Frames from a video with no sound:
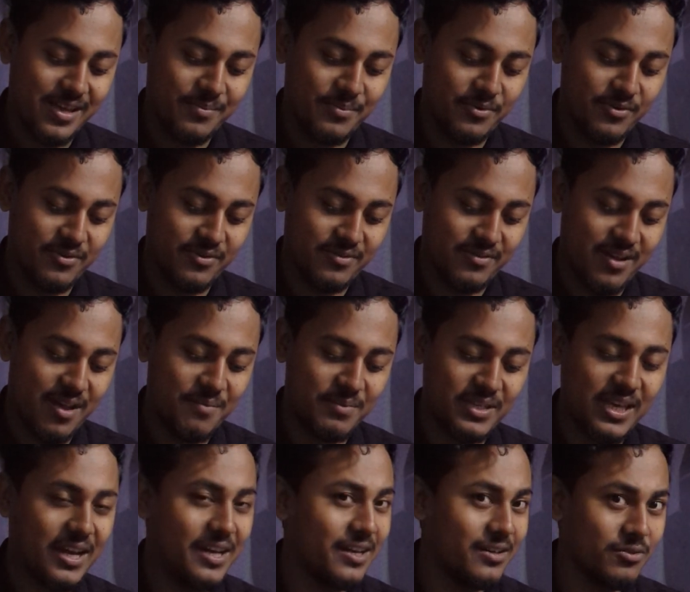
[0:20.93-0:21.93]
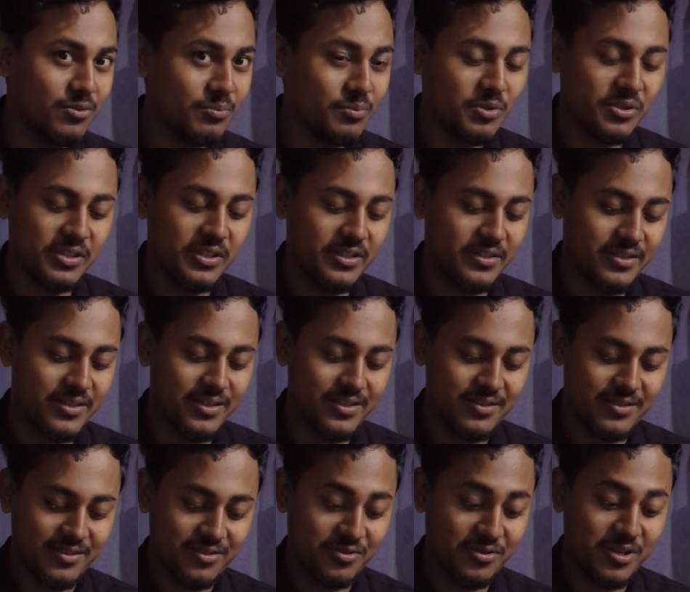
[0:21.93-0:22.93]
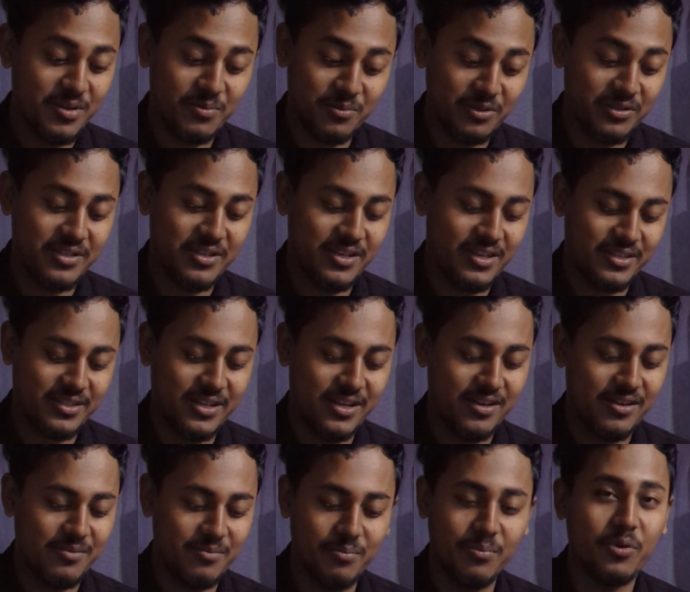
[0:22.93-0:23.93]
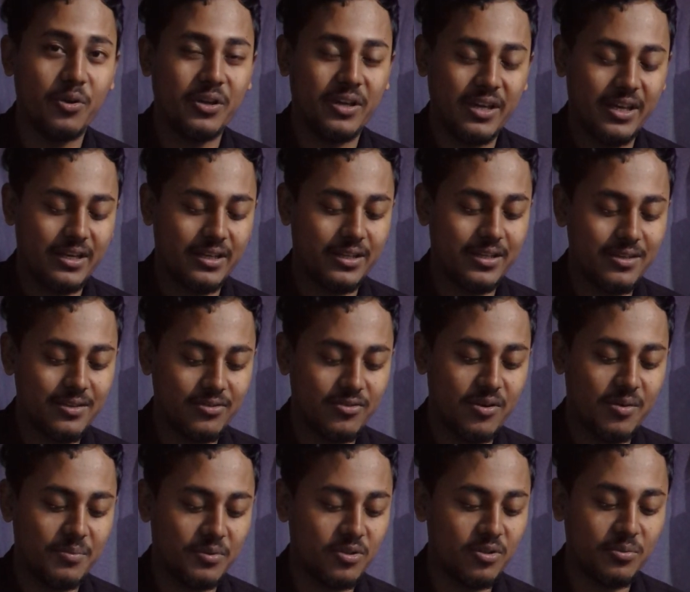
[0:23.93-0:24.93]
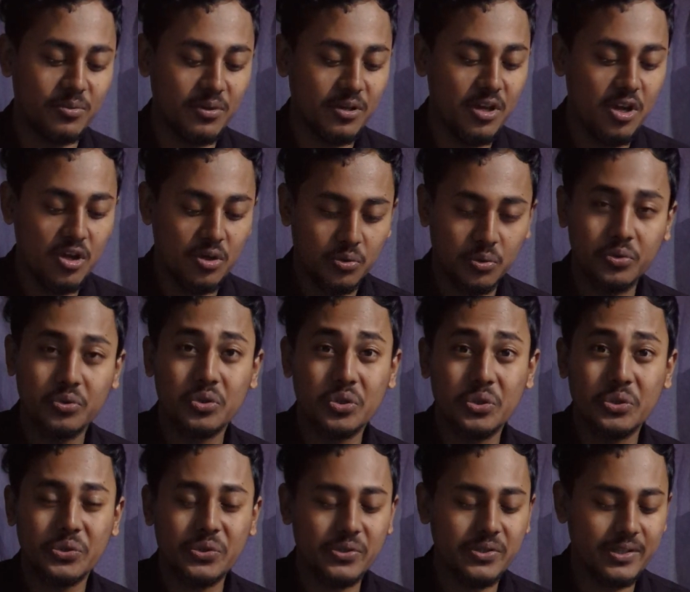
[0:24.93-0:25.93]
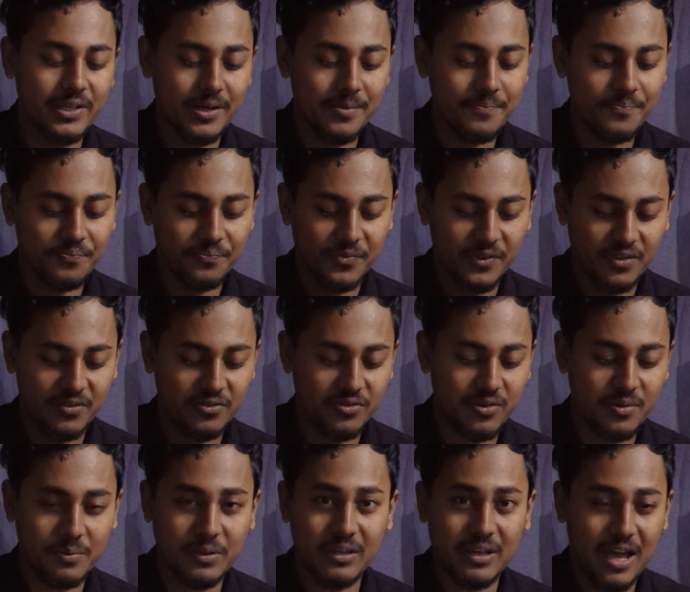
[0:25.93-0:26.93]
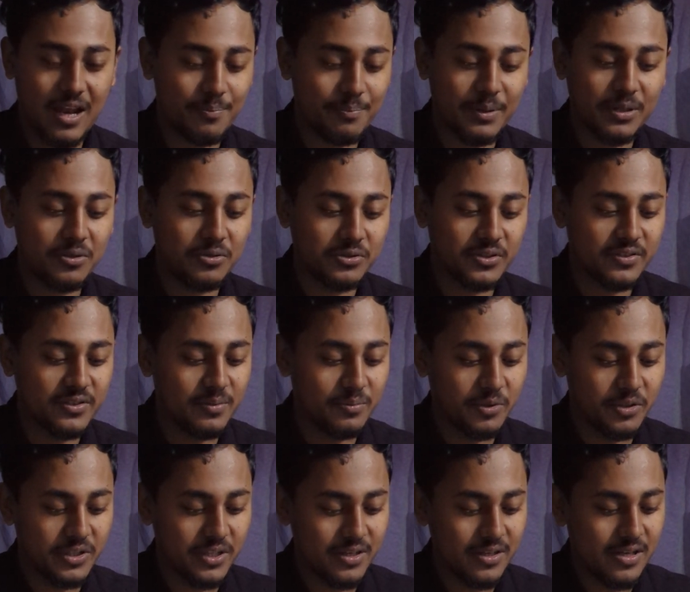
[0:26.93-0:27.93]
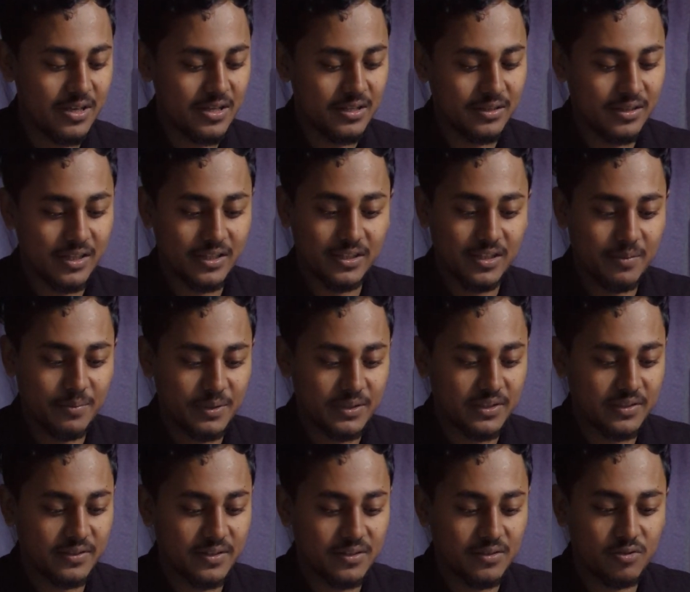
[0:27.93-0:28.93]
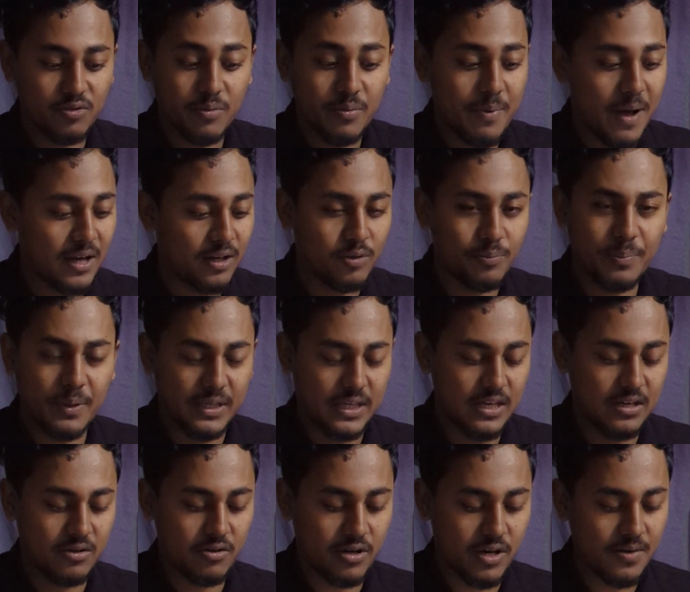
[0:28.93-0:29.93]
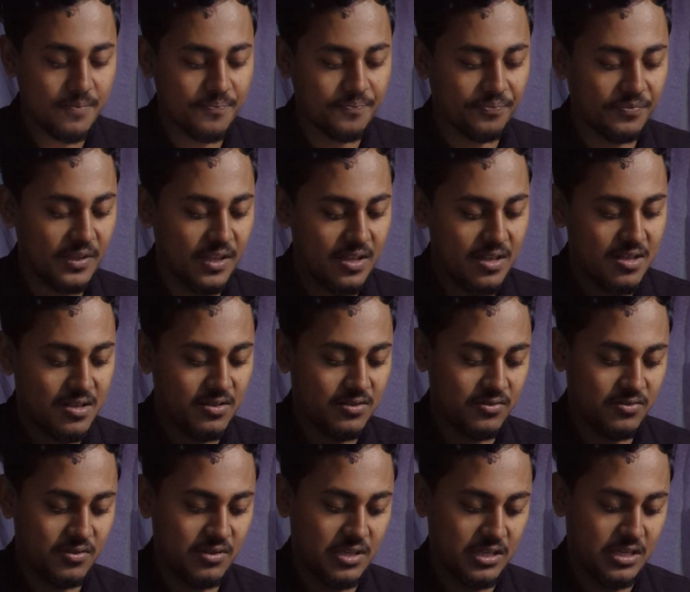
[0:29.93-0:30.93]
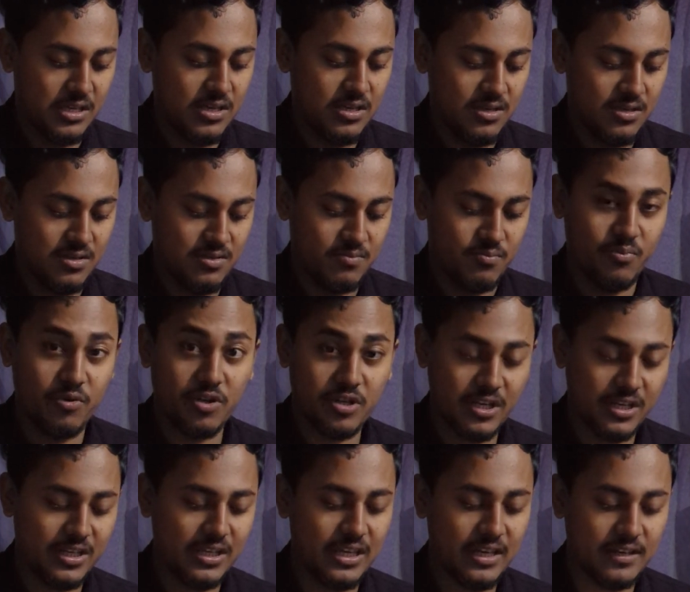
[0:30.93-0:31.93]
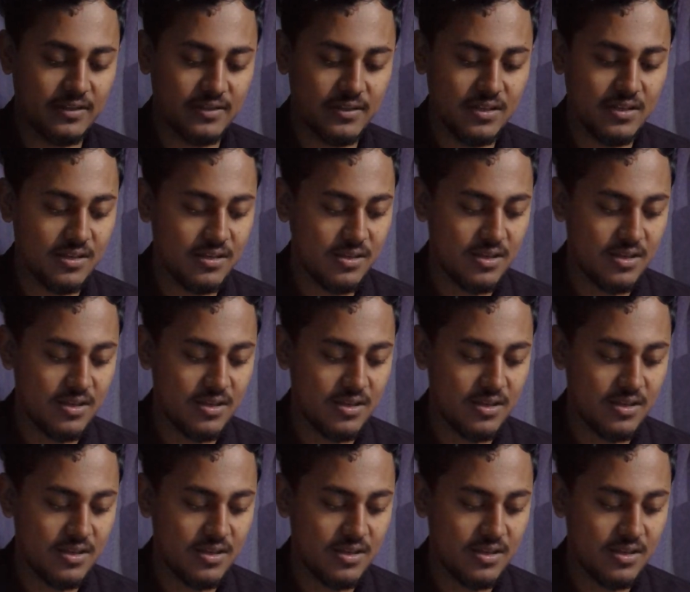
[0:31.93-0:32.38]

এবং আমি জানি না কোন বই দিয়েছে কিন্তু সে বলেছে একটা বই আর কি তো আমি খুবই উচ্ছ্বসিত ছিলাম তো আমি আনপ্যাক করতেছি বইটা দেখতে পাচ্ছেন খুবই ভালো প্যাকিং করা দেখি বইটা কি আছে